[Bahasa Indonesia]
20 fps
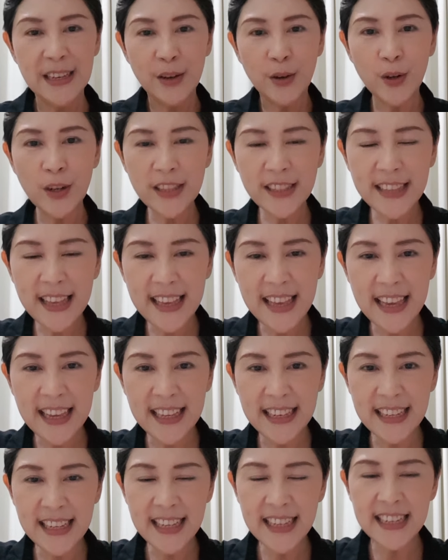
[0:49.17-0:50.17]
Kulit saya
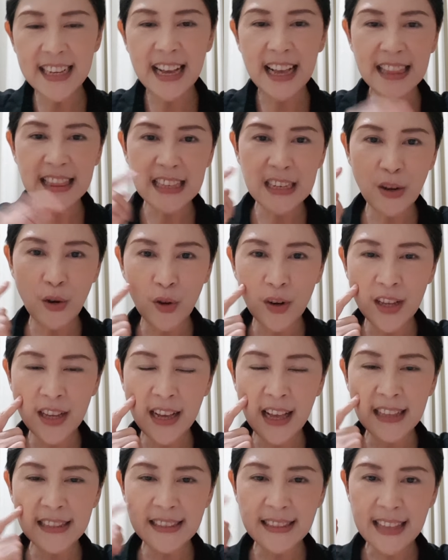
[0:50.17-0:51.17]
ini
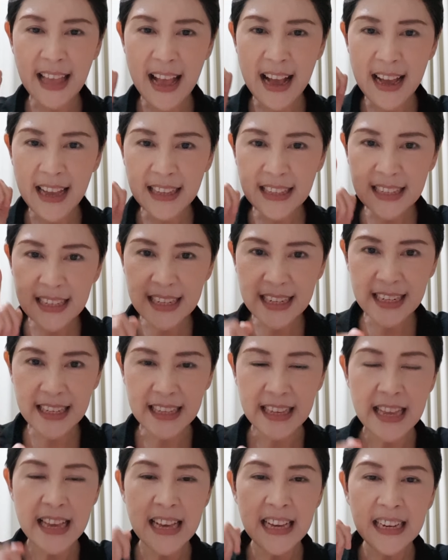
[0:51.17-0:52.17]
dikategorikan sangat
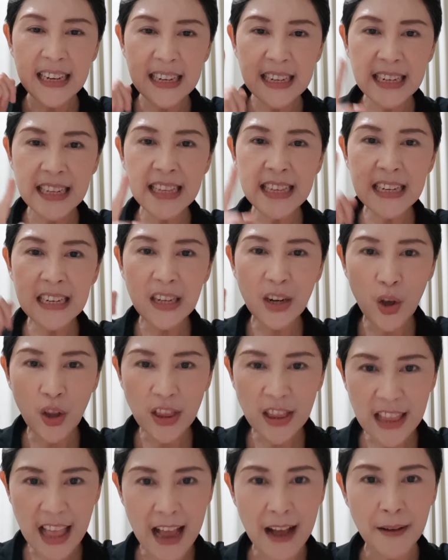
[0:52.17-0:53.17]
kering, kering
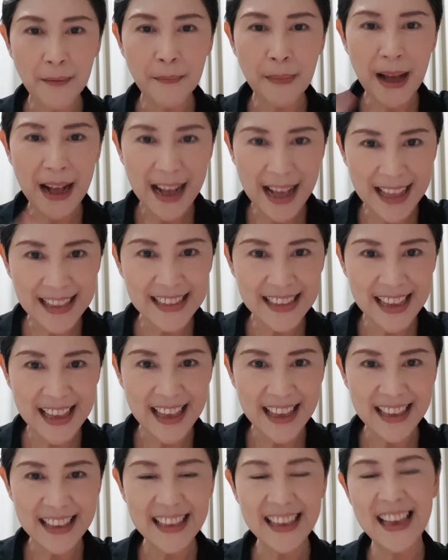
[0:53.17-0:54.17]
kerontang
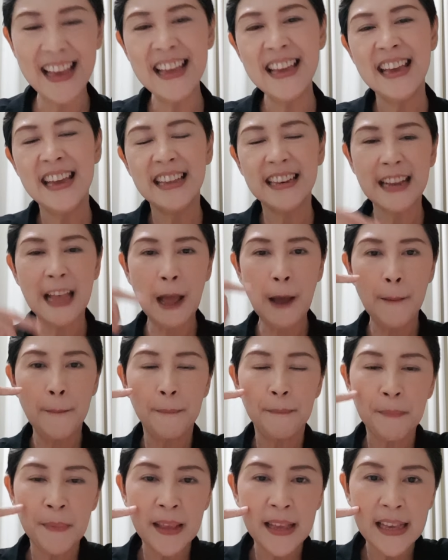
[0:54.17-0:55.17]
bahkannya ya. Nah,
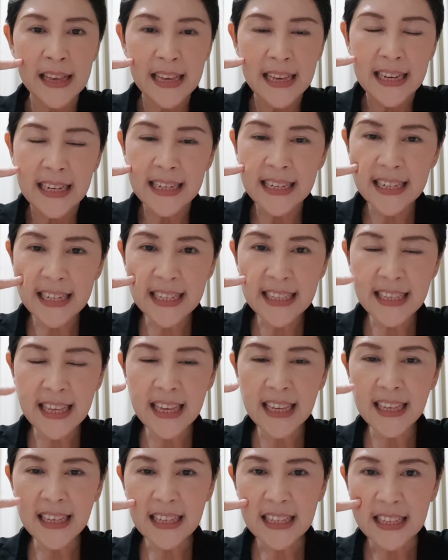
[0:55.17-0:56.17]

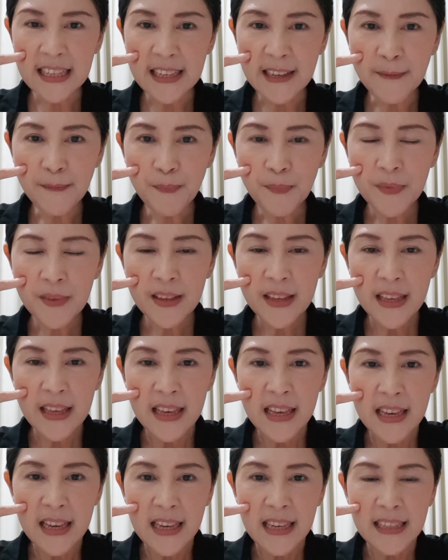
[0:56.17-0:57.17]
keringnya ini
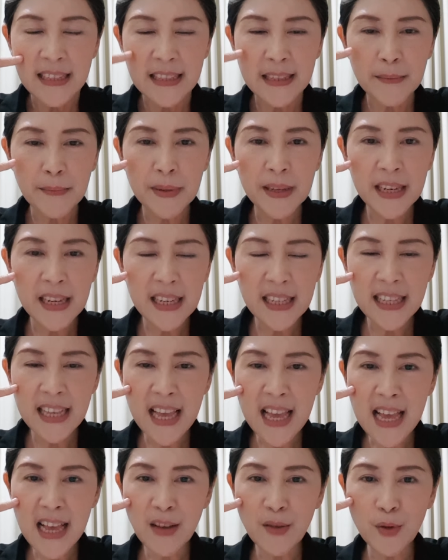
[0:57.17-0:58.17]

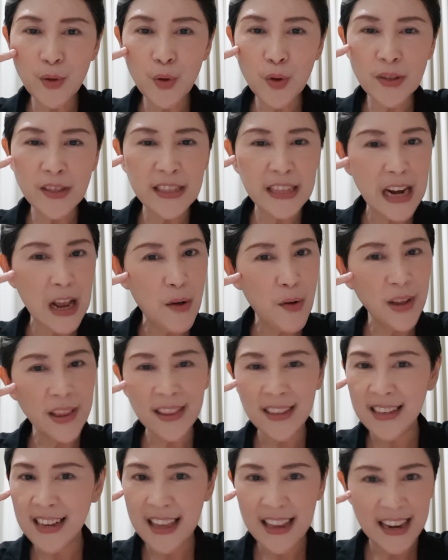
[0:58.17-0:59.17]
Sebenarnya untuk jerawat
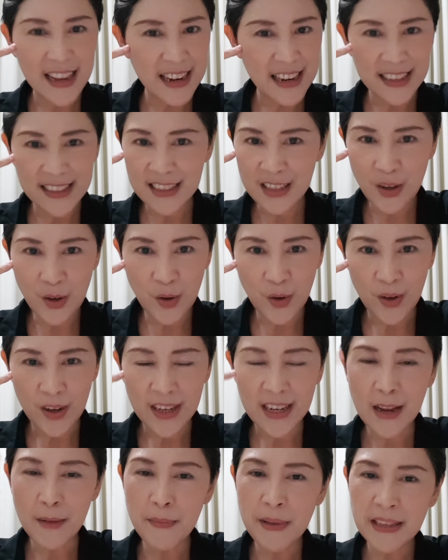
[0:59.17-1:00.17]
tidak ada resiko
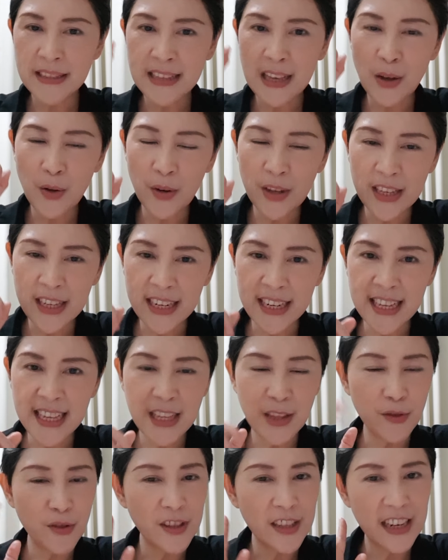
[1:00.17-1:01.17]
karena biasanya kulit
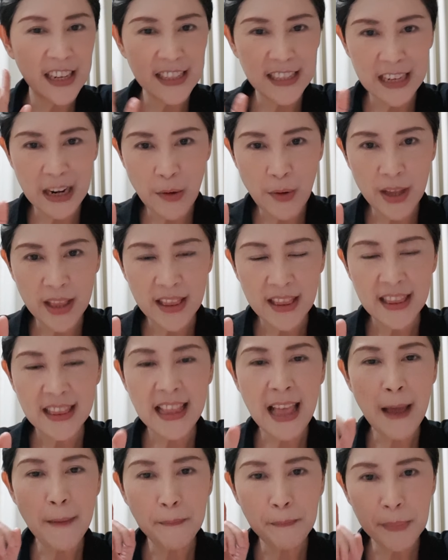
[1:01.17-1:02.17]
kering itu tidak jerawat.
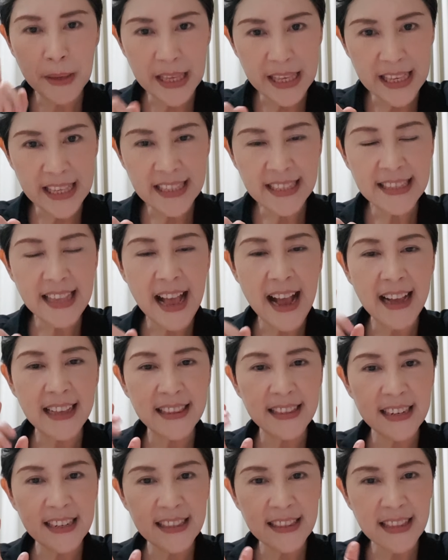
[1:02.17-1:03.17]
Tapi sangat
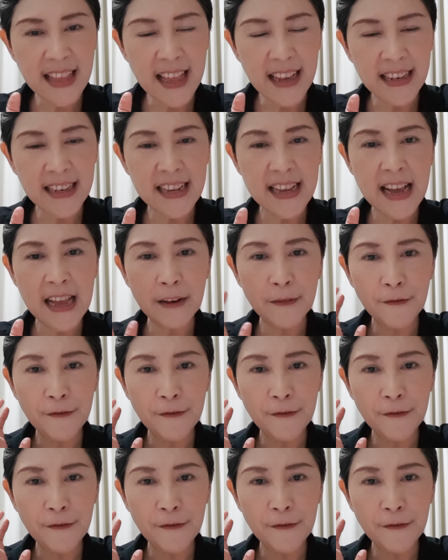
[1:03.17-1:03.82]
rentan dengan